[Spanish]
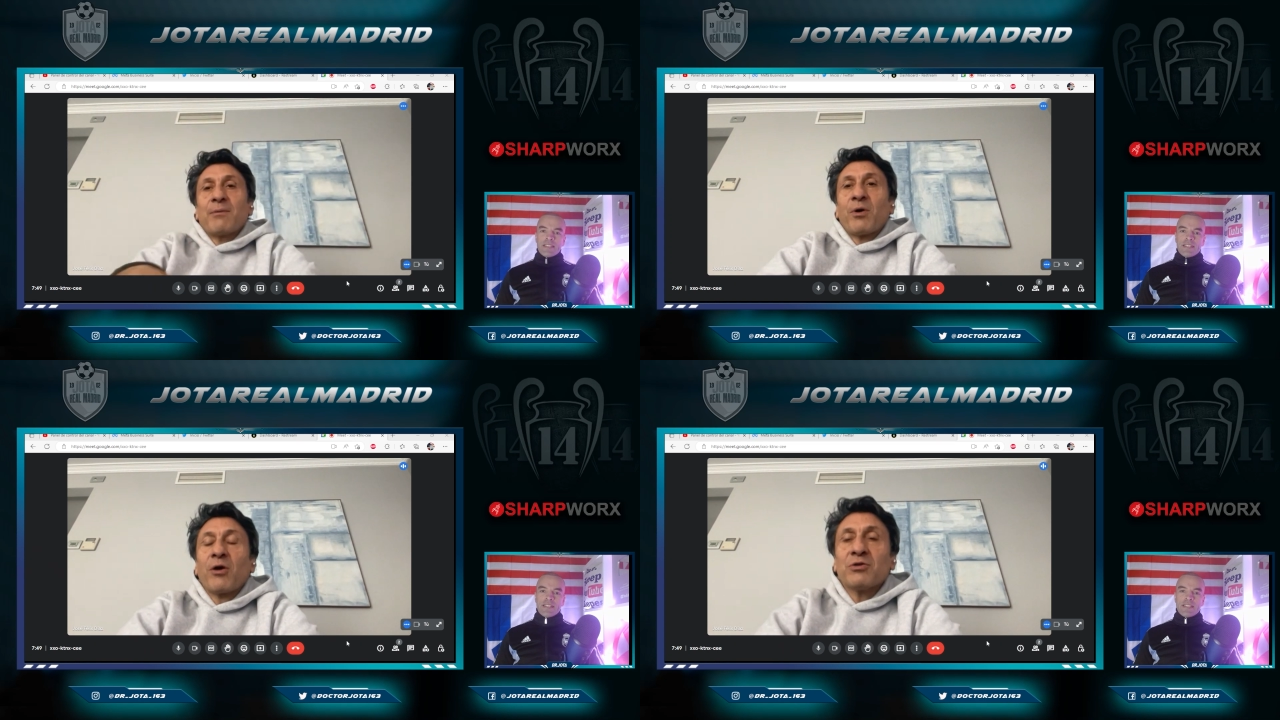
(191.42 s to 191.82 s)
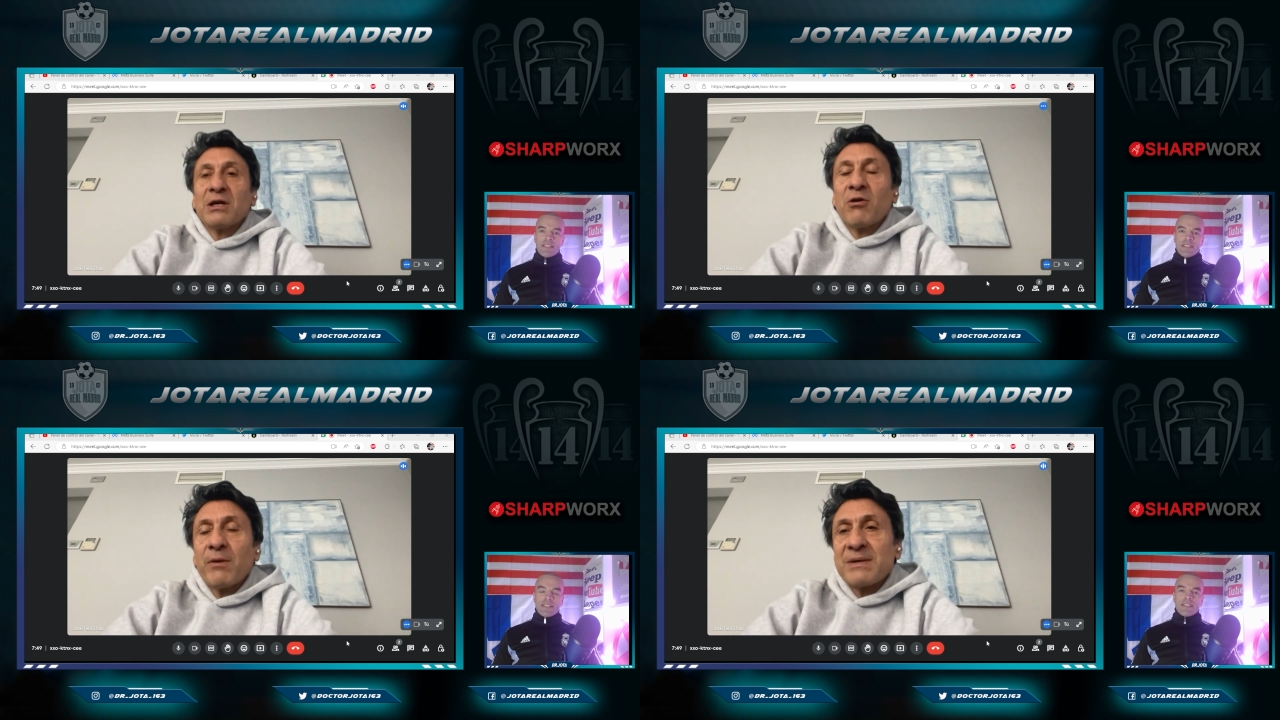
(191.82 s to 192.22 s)
nosotros
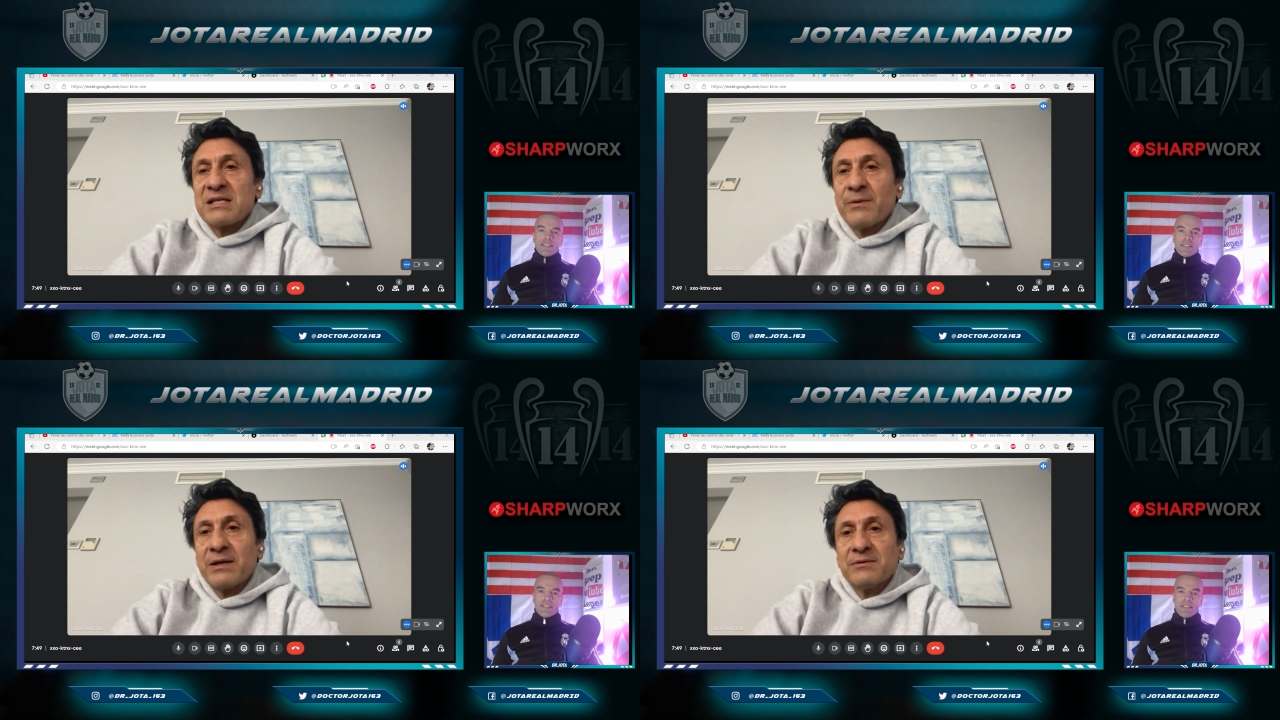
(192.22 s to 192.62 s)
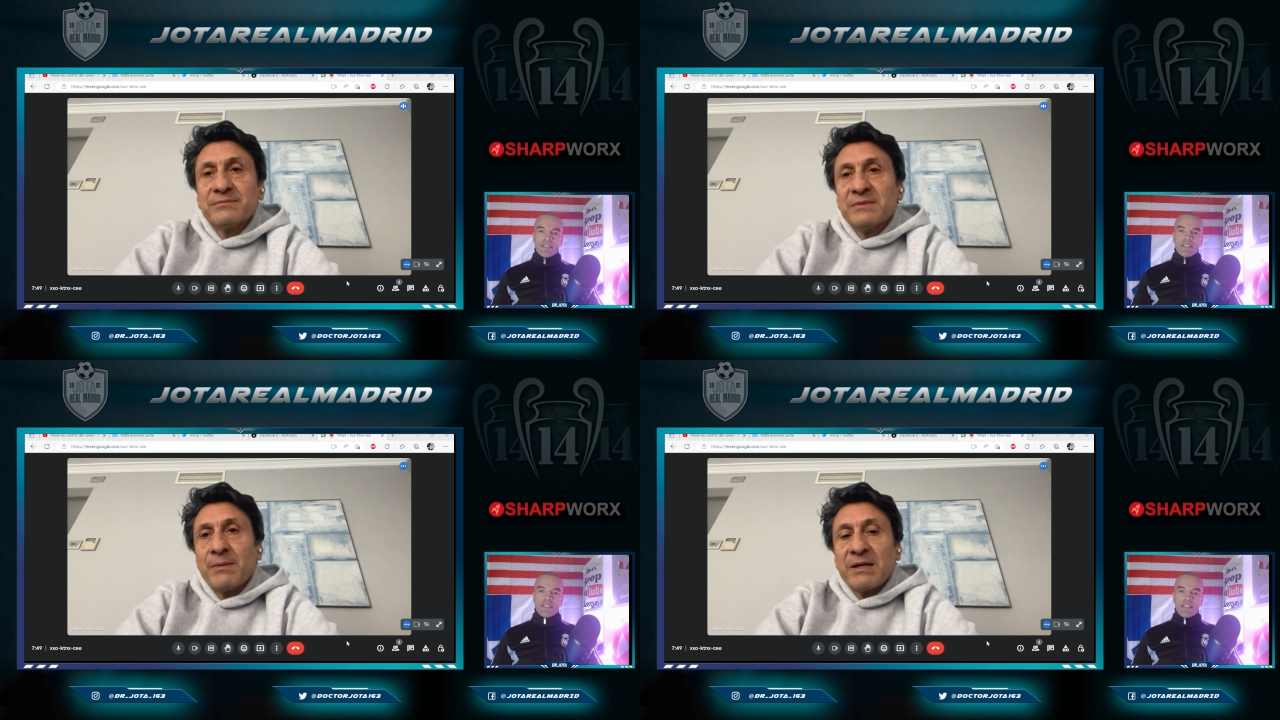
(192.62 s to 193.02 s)
teníamos que contar lo que
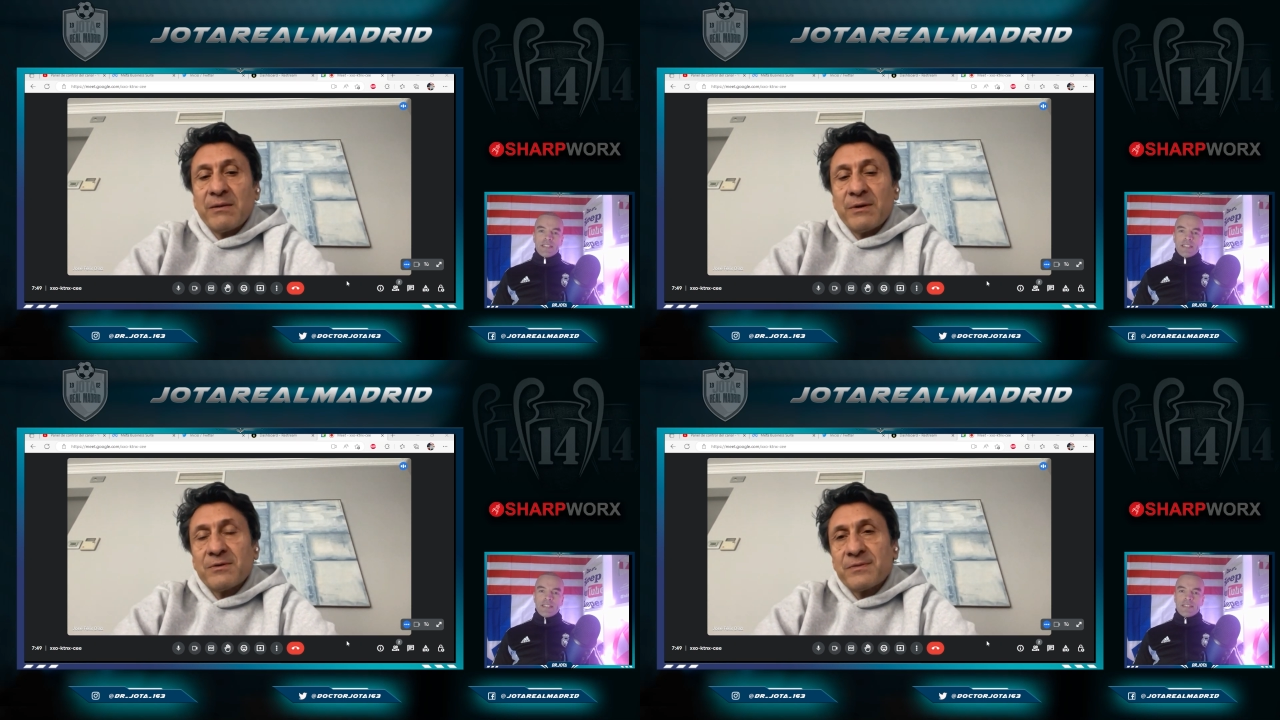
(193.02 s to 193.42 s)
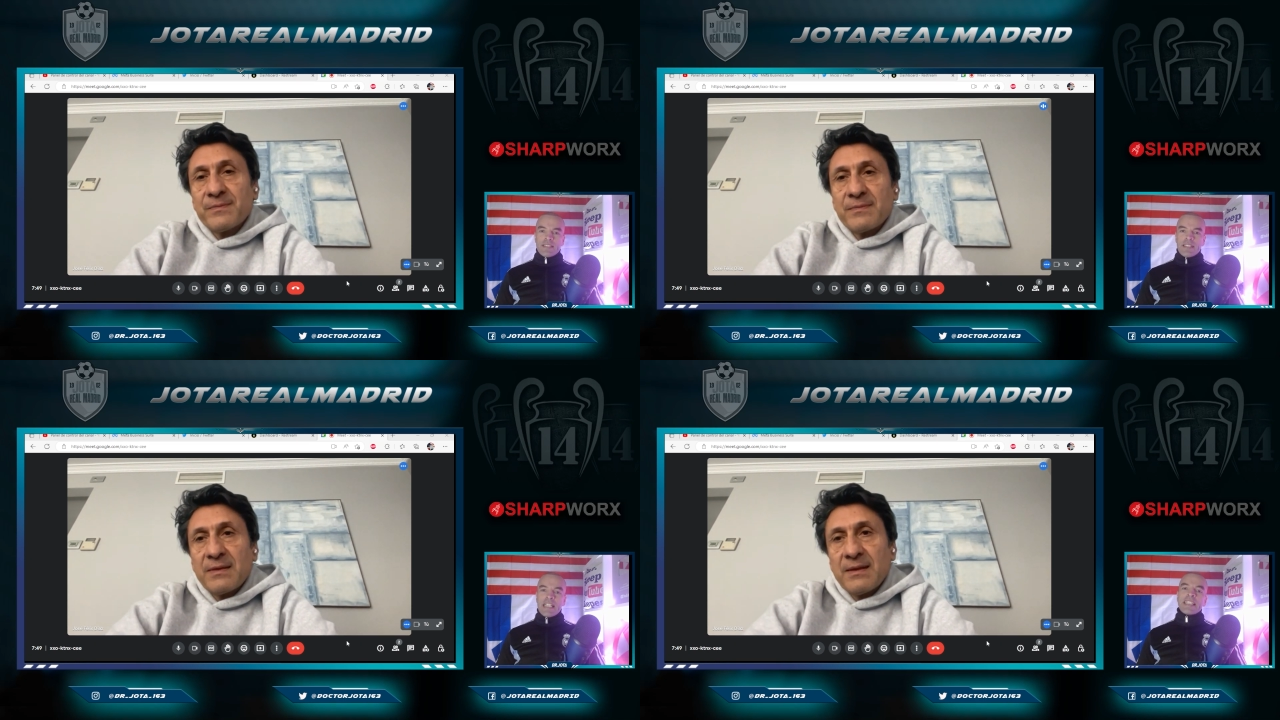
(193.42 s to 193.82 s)
pasaba, ¿no? Ni más ni
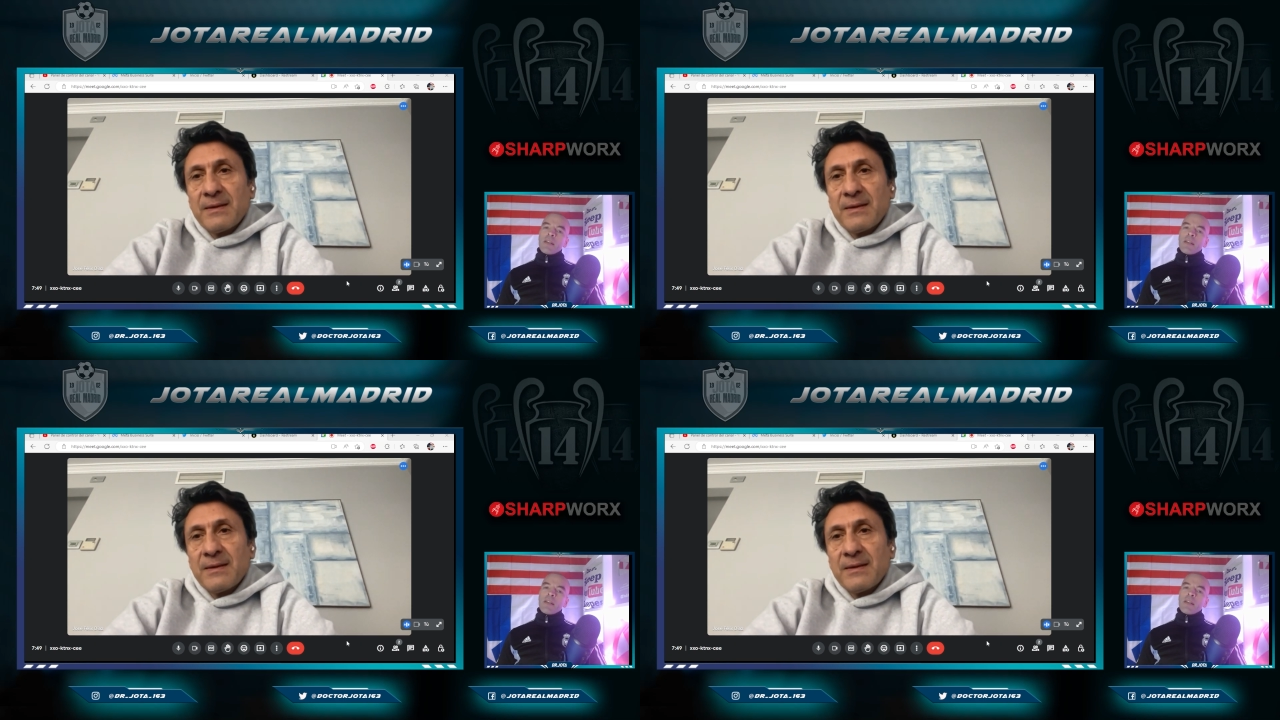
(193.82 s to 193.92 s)
menos.